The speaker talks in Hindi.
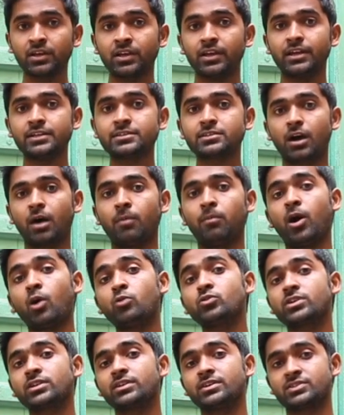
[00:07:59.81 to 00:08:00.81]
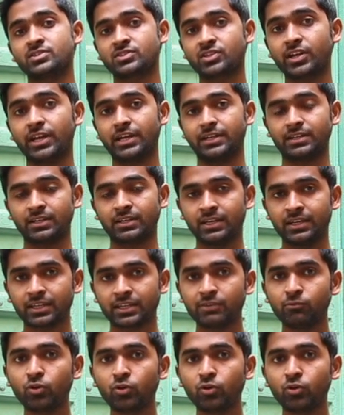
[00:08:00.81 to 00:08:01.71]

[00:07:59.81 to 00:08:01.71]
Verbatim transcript: इट्स अबाउट स्ट्रेट कि वो